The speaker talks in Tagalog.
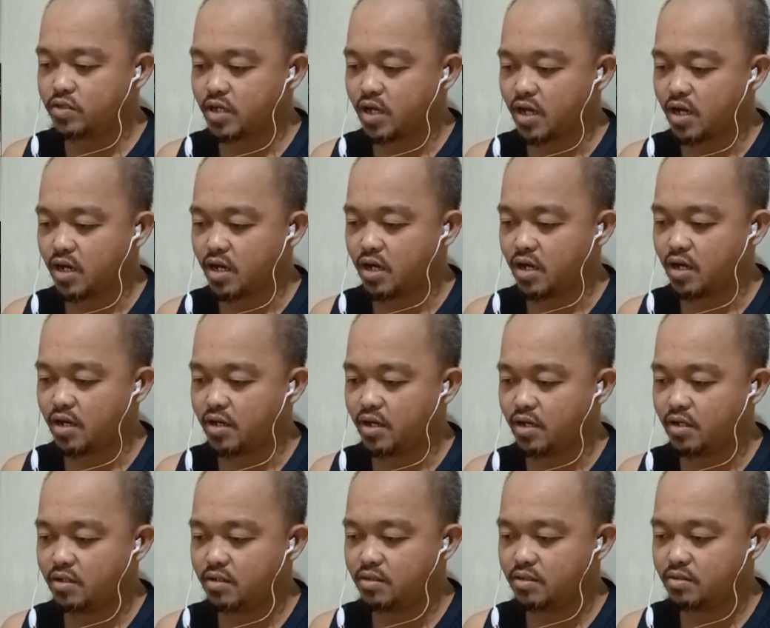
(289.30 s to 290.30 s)
sa
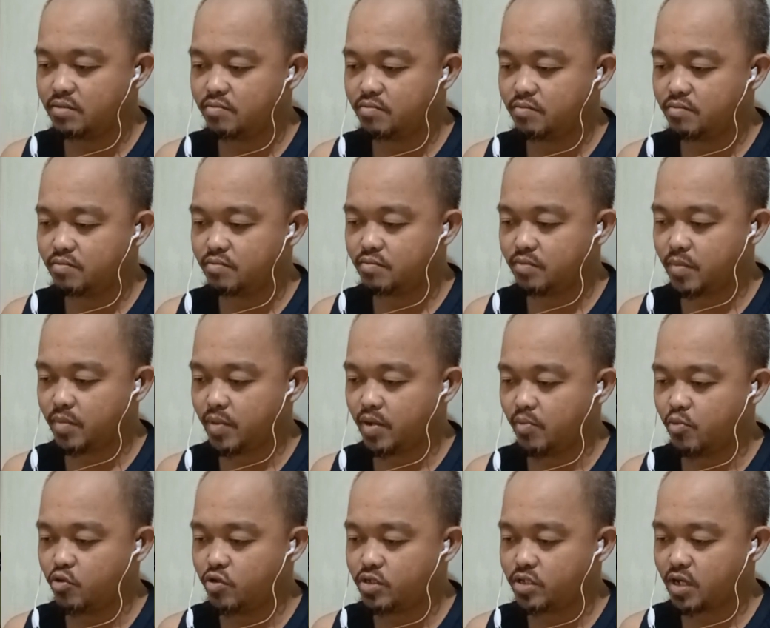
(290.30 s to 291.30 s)
sayang.
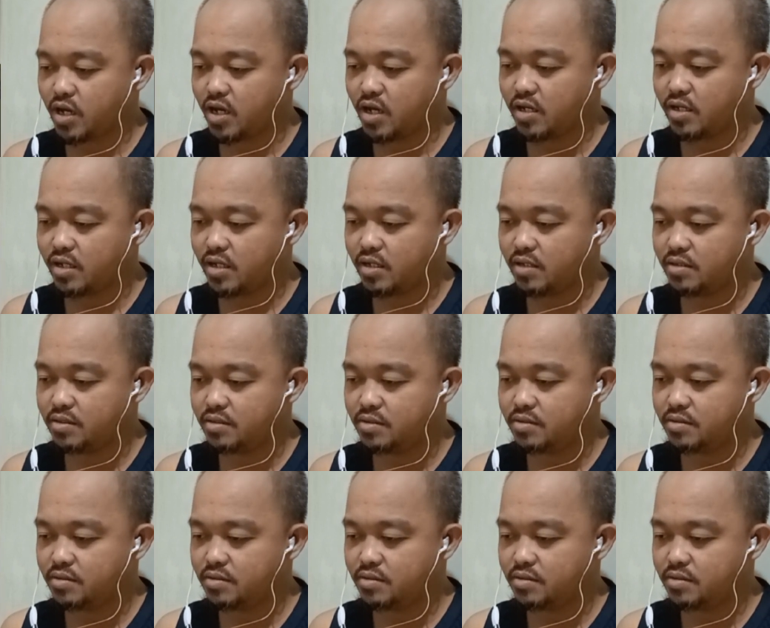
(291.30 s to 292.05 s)
Baboy sayang.